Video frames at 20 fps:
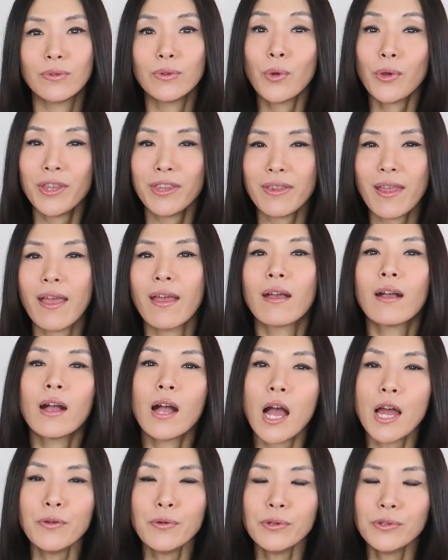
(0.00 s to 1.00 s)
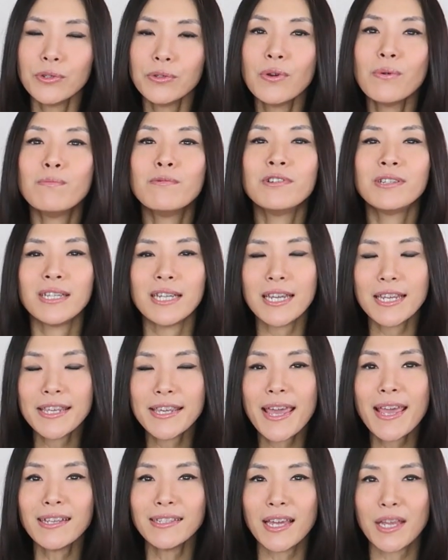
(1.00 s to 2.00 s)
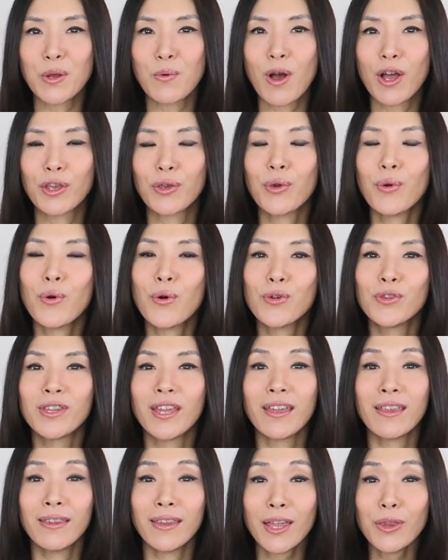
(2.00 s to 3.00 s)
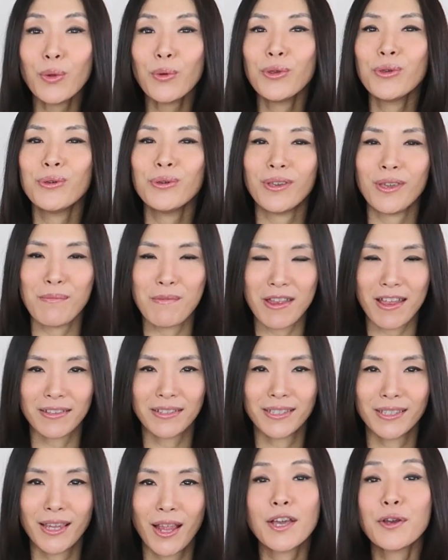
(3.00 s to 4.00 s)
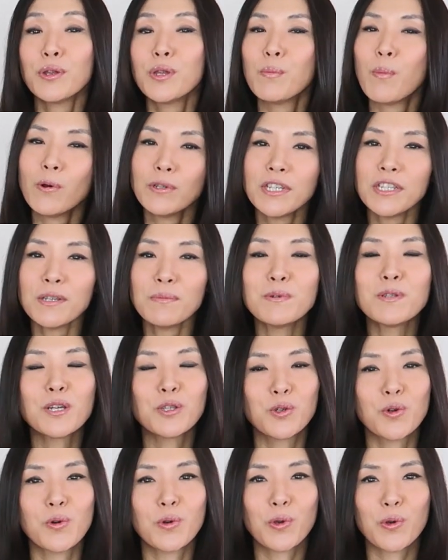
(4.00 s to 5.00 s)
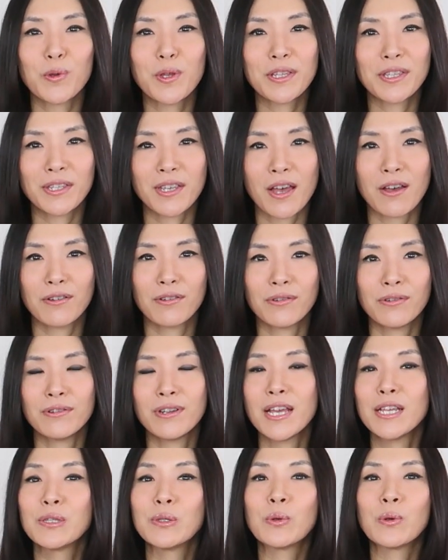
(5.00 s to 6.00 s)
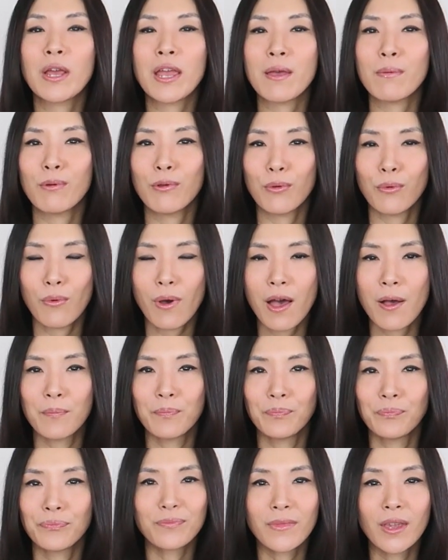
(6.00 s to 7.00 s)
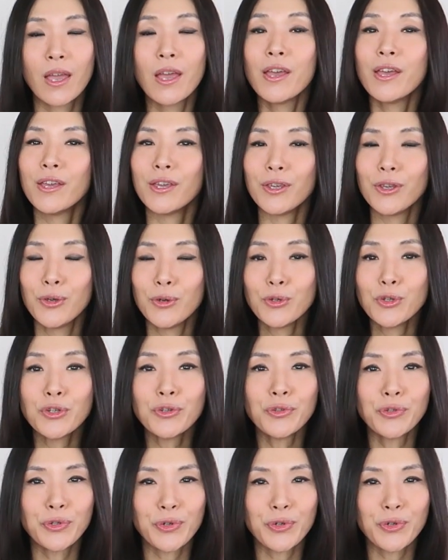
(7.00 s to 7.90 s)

といって彼女の無神経さには仰天だという意味です逆にポジティブな状況で使うフレーズの例文は You should